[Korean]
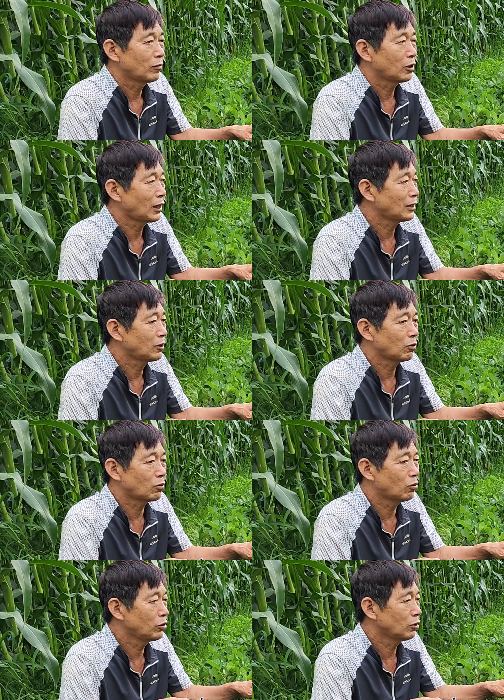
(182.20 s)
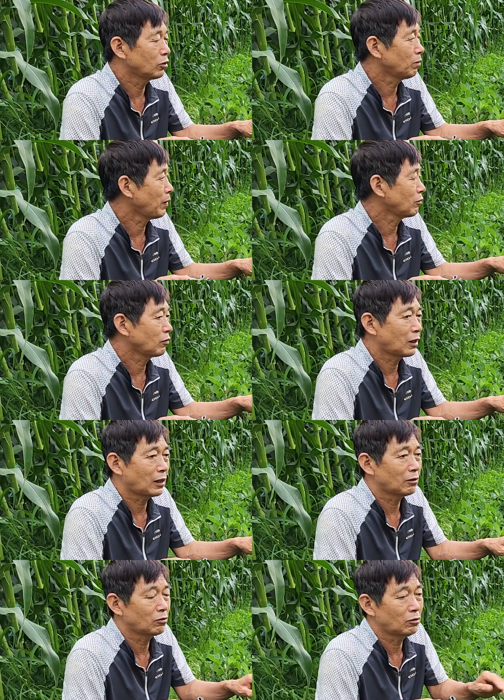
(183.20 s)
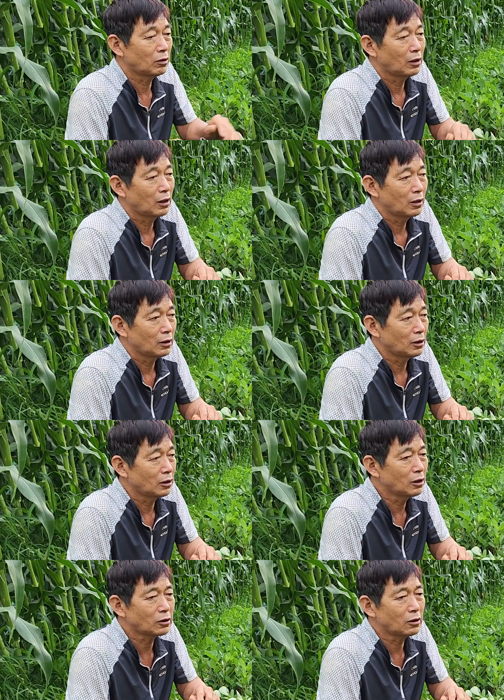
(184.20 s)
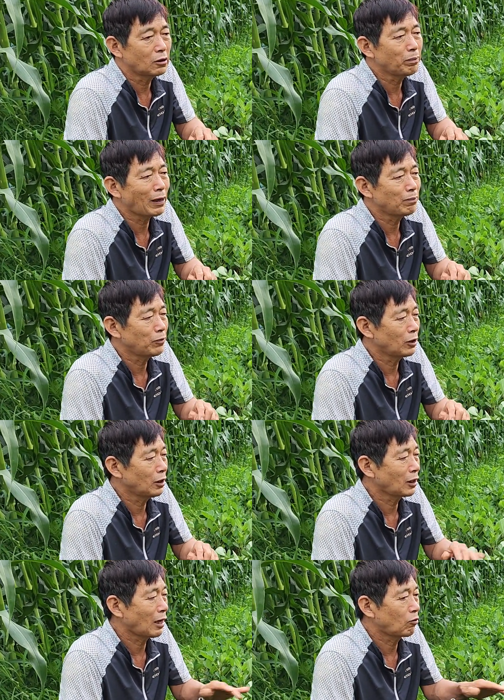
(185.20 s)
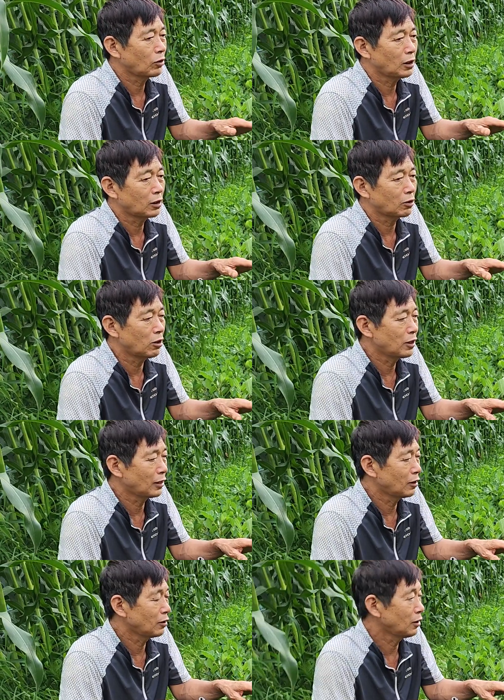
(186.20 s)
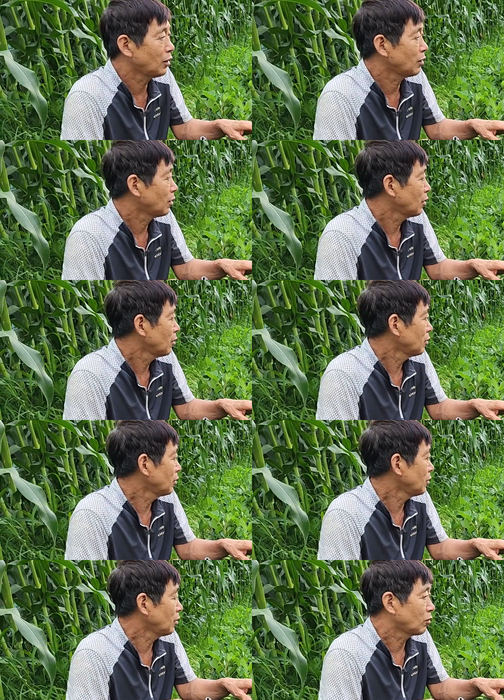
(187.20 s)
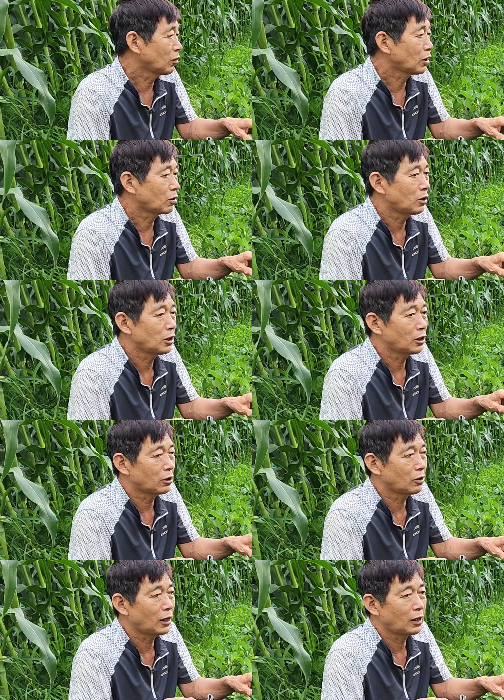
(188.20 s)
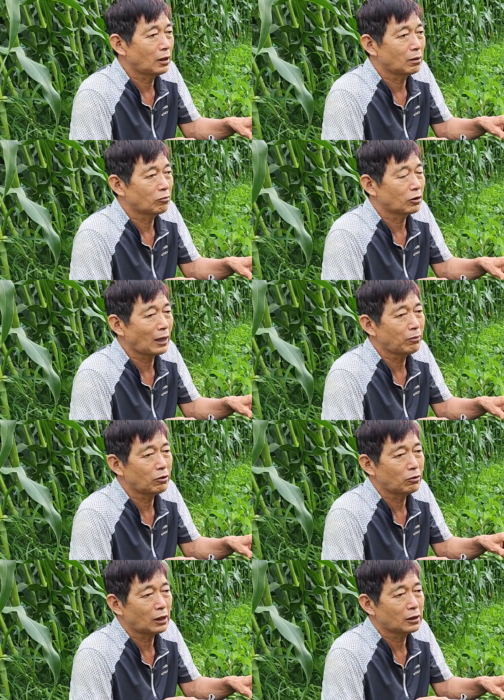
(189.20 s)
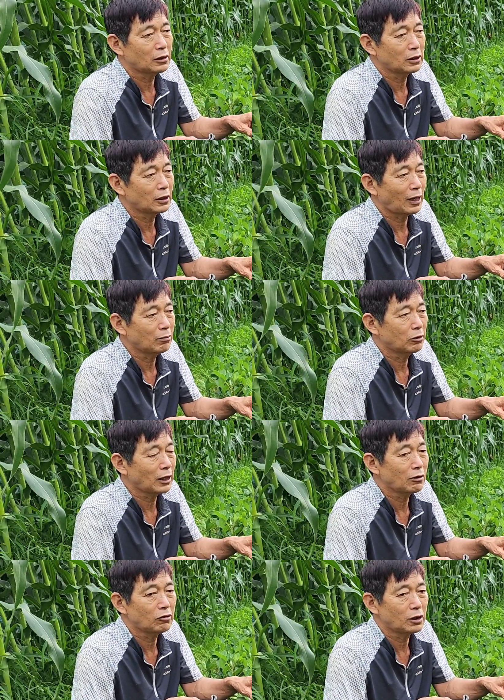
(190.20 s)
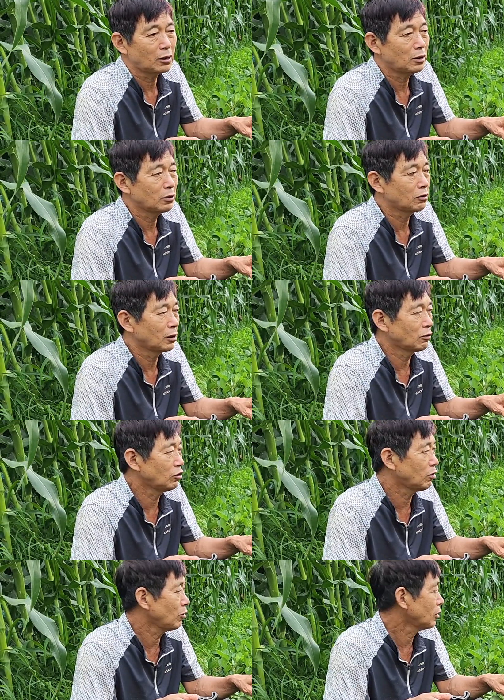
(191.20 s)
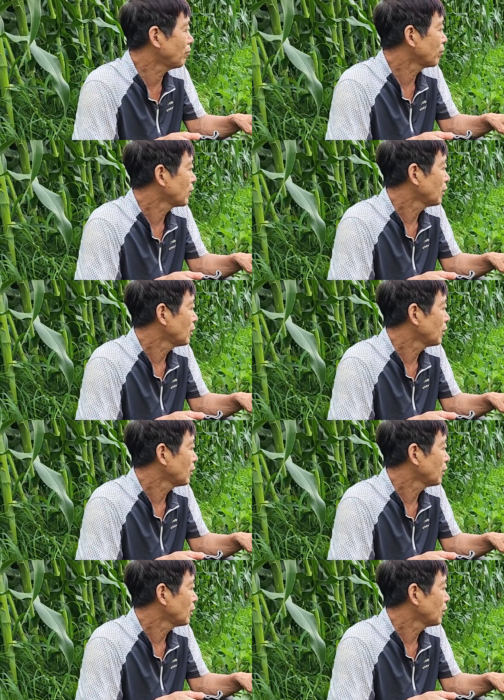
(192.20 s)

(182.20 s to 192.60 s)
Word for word: 이제 날씨도 고온이고 습해고 그래가지고 이제 흑성 흑반병이 땅콩이 이제 걸리게 되는데 이 그렇게 걸리기 전에 뭐 카브리오라든지 아니면 살균제를 주시면